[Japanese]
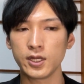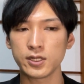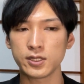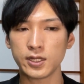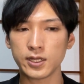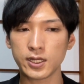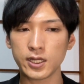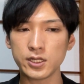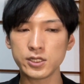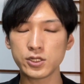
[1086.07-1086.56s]

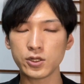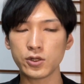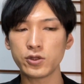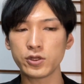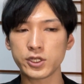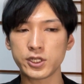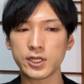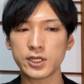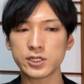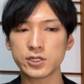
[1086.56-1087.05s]
で、現状の
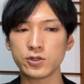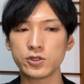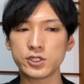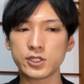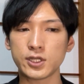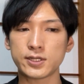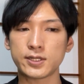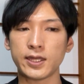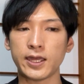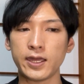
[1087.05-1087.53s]
日足の位置
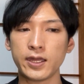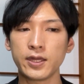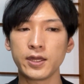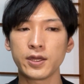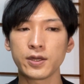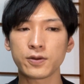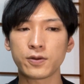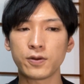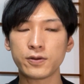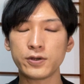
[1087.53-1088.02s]
ですね。
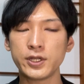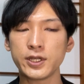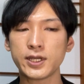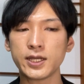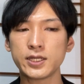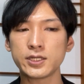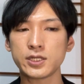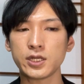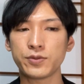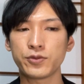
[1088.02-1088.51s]
ここに
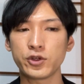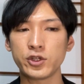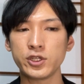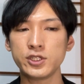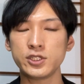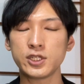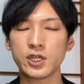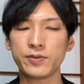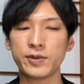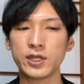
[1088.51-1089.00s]
関しては
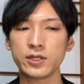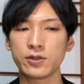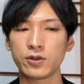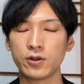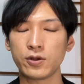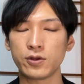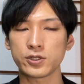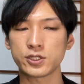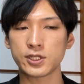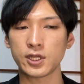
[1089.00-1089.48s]
ボリンジャーバンド
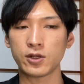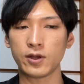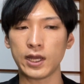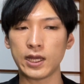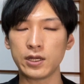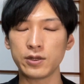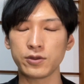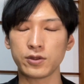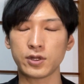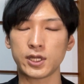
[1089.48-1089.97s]
の下の
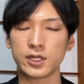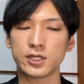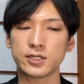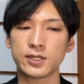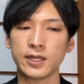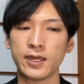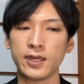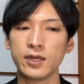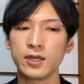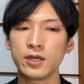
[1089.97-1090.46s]
青のラインです
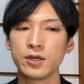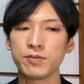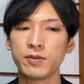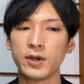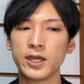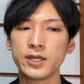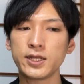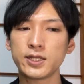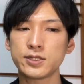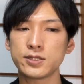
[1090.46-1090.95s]
ね。
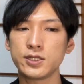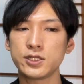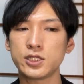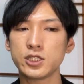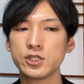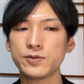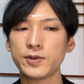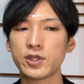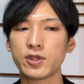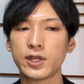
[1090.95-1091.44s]
マイナスに
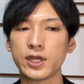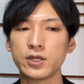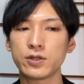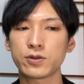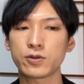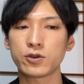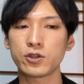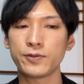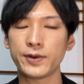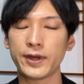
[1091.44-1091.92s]
シグマのラインの
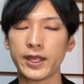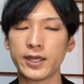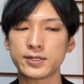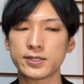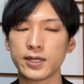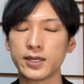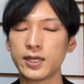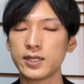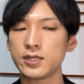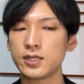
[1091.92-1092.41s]
ところまで
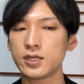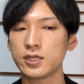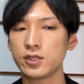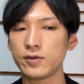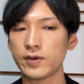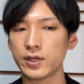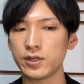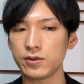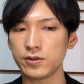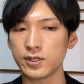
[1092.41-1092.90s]
下がってきて
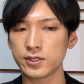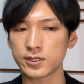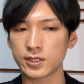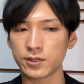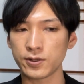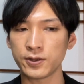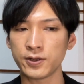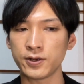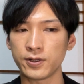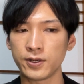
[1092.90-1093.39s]
はいるんですけ
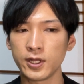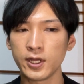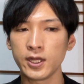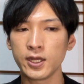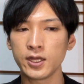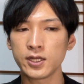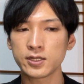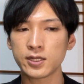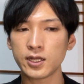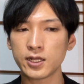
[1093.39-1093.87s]
ど、
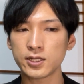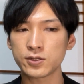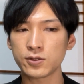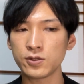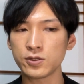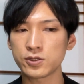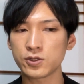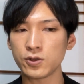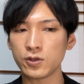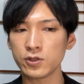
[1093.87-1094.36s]
ただそ
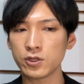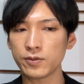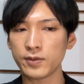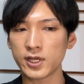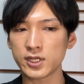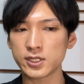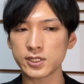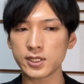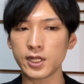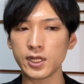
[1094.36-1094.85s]
のちょうど
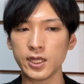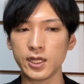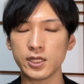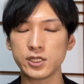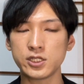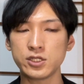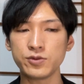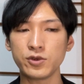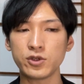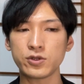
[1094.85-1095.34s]
真下に
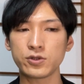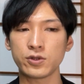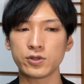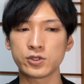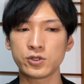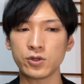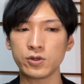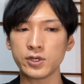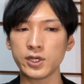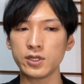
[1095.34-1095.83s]
一目の
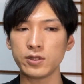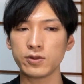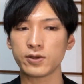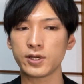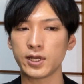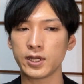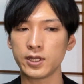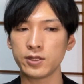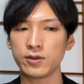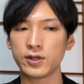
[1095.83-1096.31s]
上限と
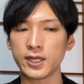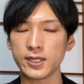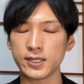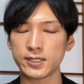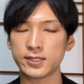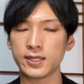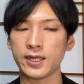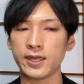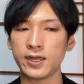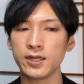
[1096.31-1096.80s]
下限のラインで
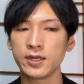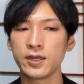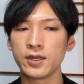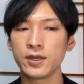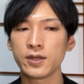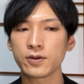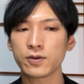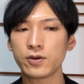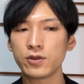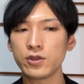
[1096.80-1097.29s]
すね。
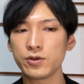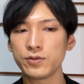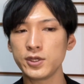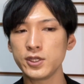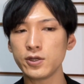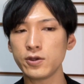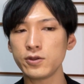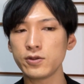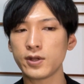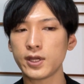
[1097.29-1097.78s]
この
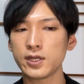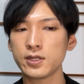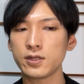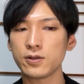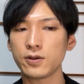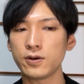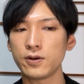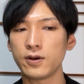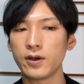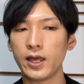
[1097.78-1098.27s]
緑のライン
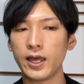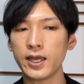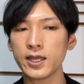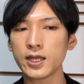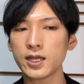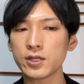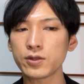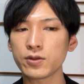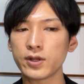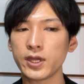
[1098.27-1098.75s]
と
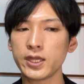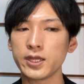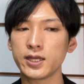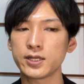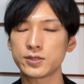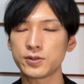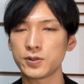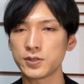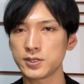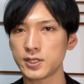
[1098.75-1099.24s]
赤のラインが
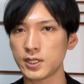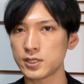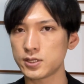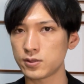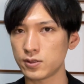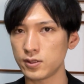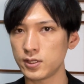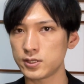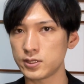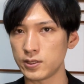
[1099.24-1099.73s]
存在す
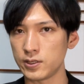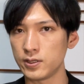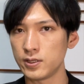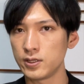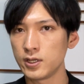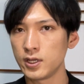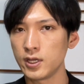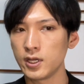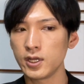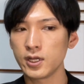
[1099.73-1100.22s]
るんですよ。
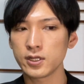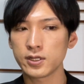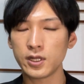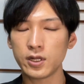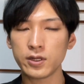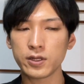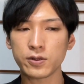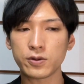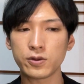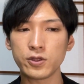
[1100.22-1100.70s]
な
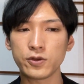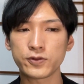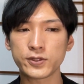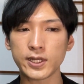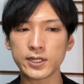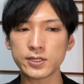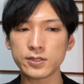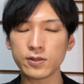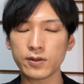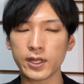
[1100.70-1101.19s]
のでこのふ
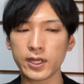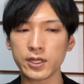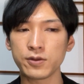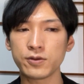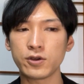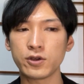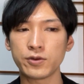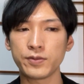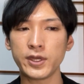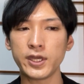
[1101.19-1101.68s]
たつのライン
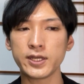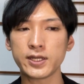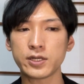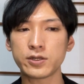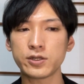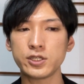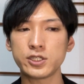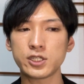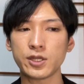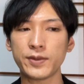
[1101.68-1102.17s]
を明
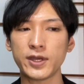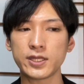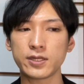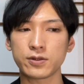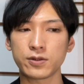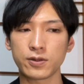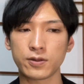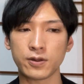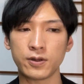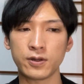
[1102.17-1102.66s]
確に下回って
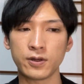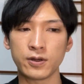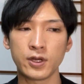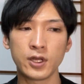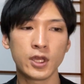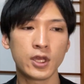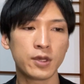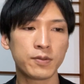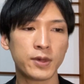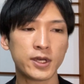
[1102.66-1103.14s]
くると、
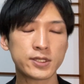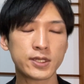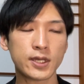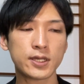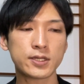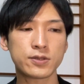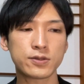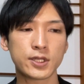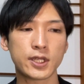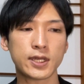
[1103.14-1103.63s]

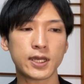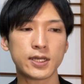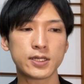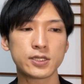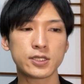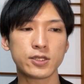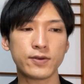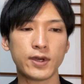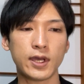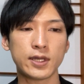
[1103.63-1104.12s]
マザーズに関し
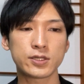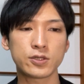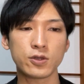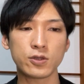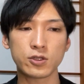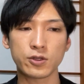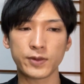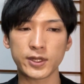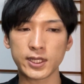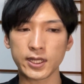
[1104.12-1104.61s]
てはちょっ
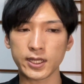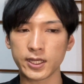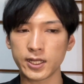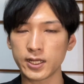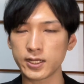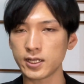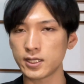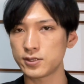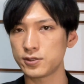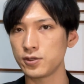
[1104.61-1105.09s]
とまた下
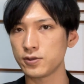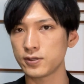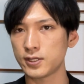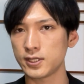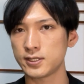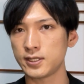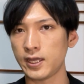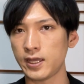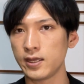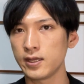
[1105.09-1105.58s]
落圧力で
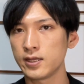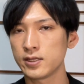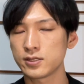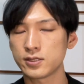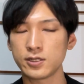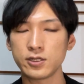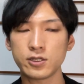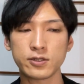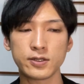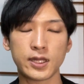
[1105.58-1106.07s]
すね、
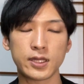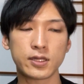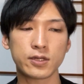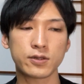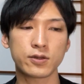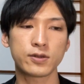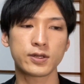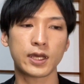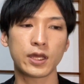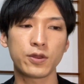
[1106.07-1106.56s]
強くなってく
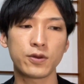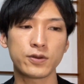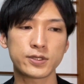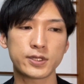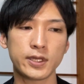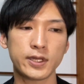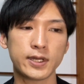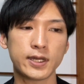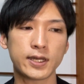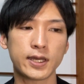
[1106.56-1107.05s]
る可能
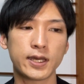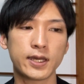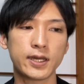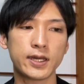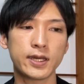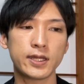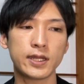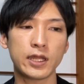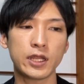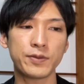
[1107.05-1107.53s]
性が考
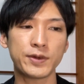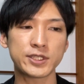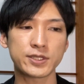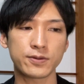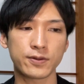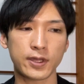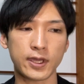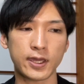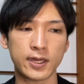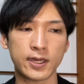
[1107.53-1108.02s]
えられますの
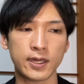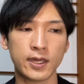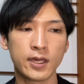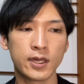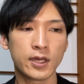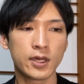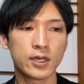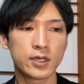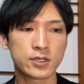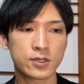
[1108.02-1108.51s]
で、
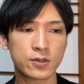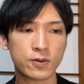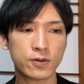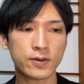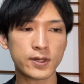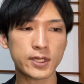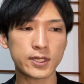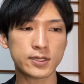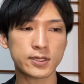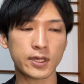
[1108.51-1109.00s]
そこ
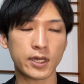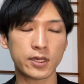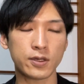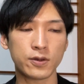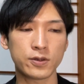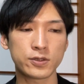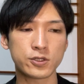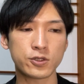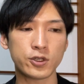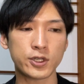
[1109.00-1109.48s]
はですね、
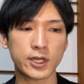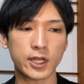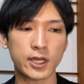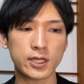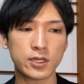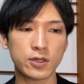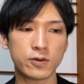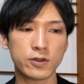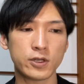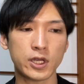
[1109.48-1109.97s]
要注意かな
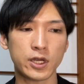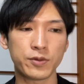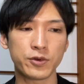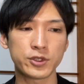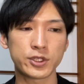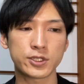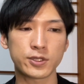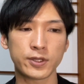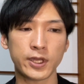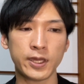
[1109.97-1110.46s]
というふうには思うん
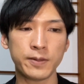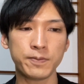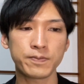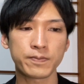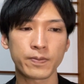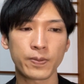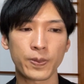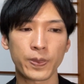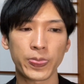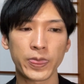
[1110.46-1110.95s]
ですよね。
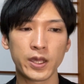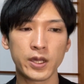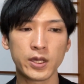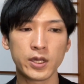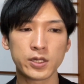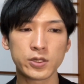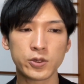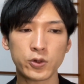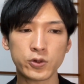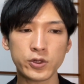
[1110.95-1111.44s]

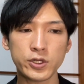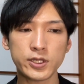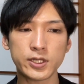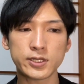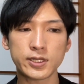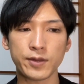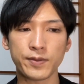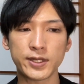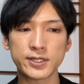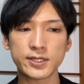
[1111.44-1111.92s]
特にです
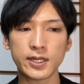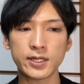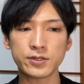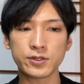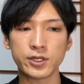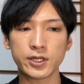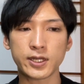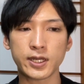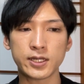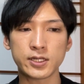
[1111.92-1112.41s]
ね、マザーズ
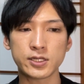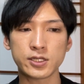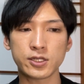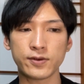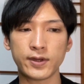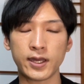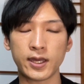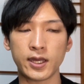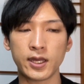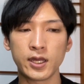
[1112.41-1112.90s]
に関して
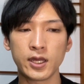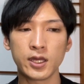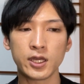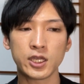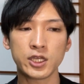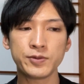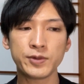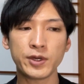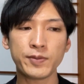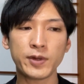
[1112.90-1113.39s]
は、
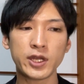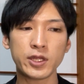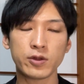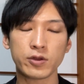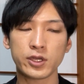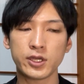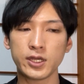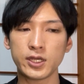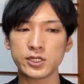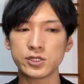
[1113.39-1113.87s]
今までの
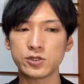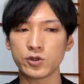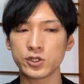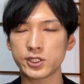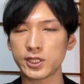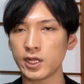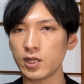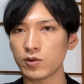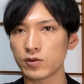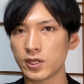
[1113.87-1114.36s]
日足の
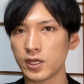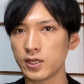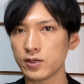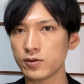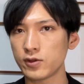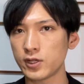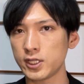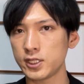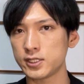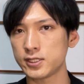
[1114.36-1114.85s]
下での抵抗
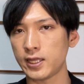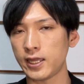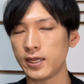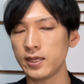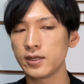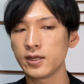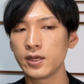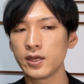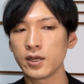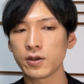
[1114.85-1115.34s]
ラインですね。
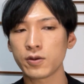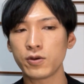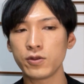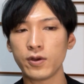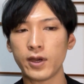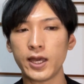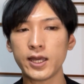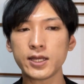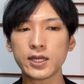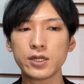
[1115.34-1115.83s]
こ
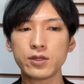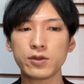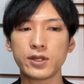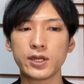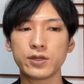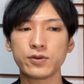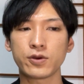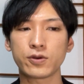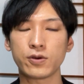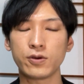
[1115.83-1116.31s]
の赤の
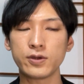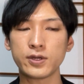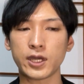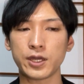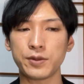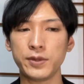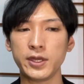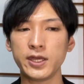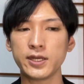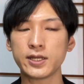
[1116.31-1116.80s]
ラインを今回
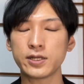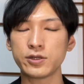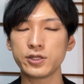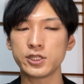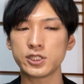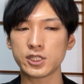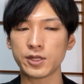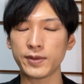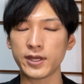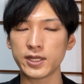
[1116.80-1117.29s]
明確に
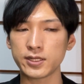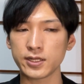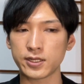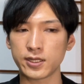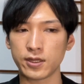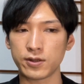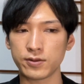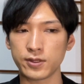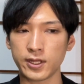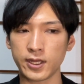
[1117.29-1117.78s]
下回ってき
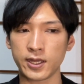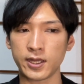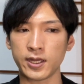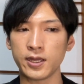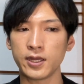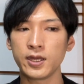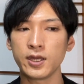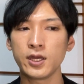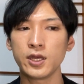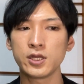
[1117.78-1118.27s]
てるんで、
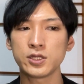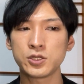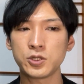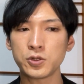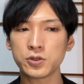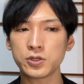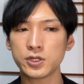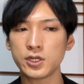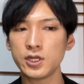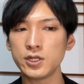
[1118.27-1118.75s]

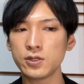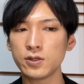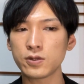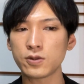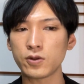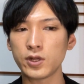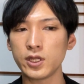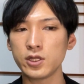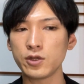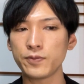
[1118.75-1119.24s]
直近の
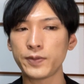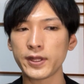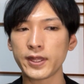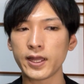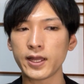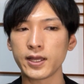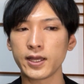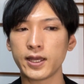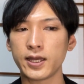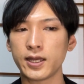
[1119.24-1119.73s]

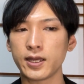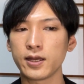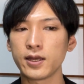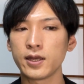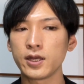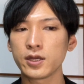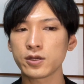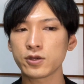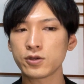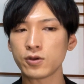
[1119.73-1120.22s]
トレンドパターンが
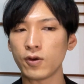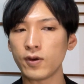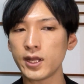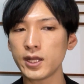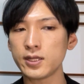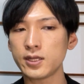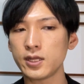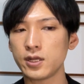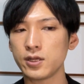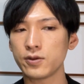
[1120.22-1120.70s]
壊れ
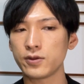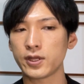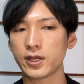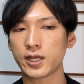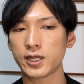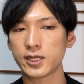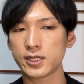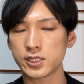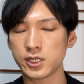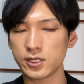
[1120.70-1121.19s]
てるような
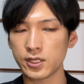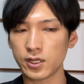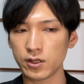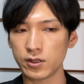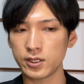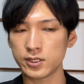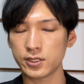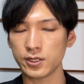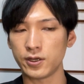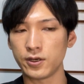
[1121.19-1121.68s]
形になるんで
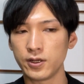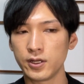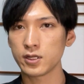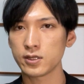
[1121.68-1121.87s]
すよ。